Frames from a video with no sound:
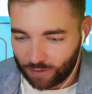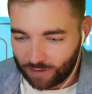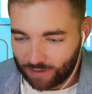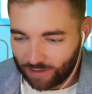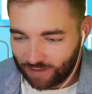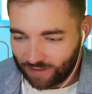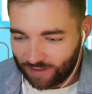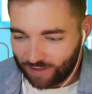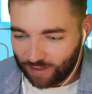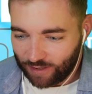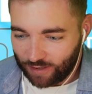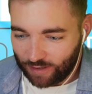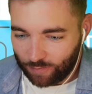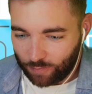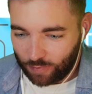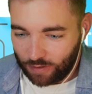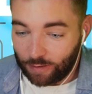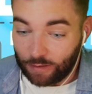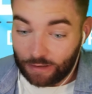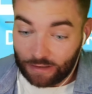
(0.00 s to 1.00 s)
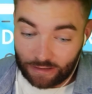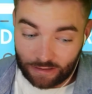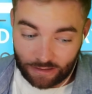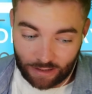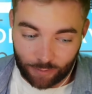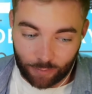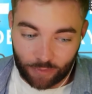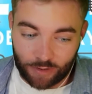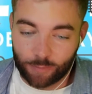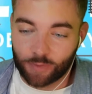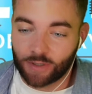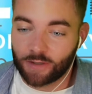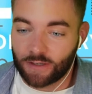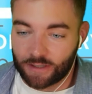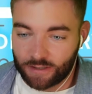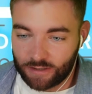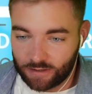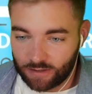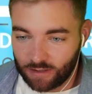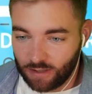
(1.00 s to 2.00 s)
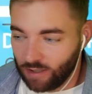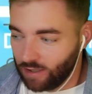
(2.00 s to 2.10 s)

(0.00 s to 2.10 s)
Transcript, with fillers: да, и, и, и, как бы, и проверьте,